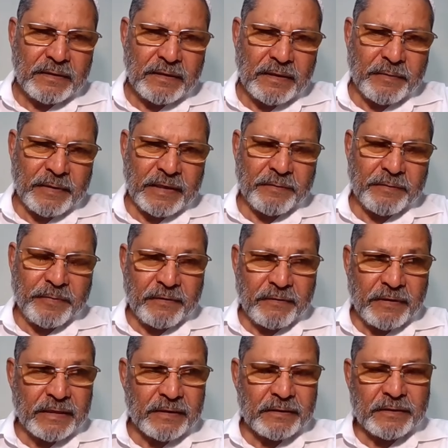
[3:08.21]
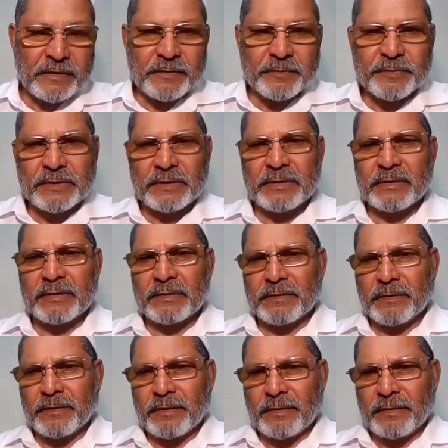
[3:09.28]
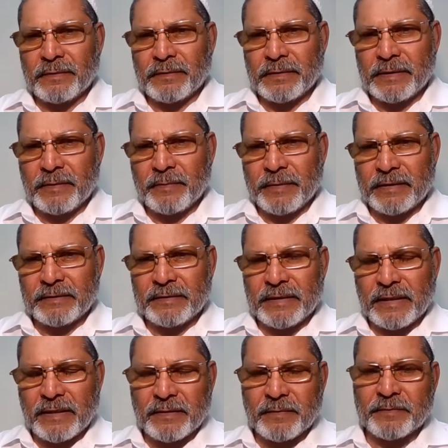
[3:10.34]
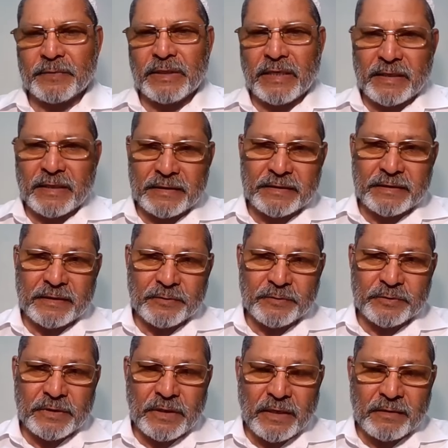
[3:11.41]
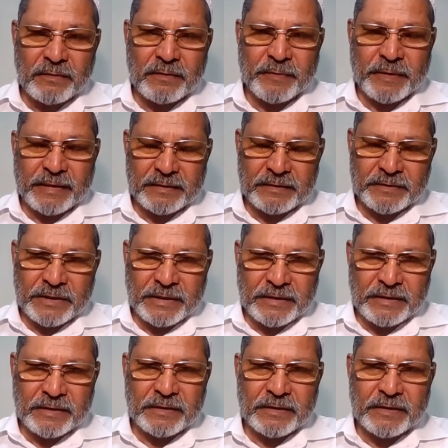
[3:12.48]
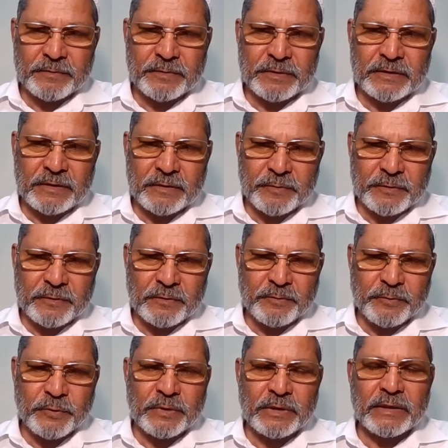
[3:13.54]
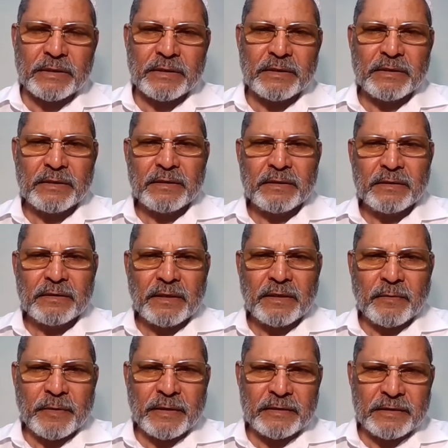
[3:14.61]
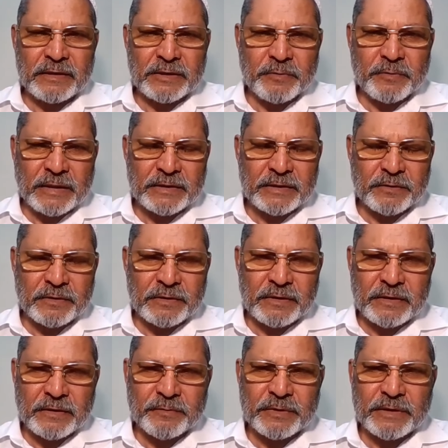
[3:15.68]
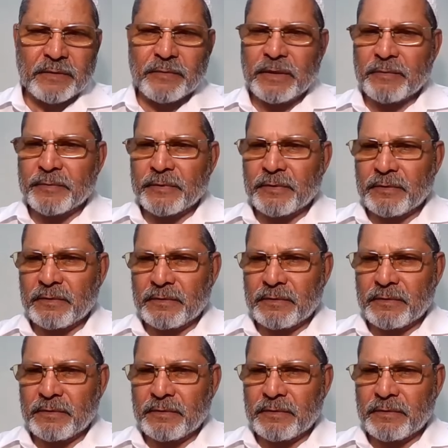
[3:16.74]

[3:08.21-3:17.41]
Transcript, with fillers: हमारे परिवार की तरफ से और हमारे जहाँ जहाँ रहते हैं उस गांव हमारे शहर की तरफ से सबको पूरे हमारे देशवासियों की तरफ से हम आपको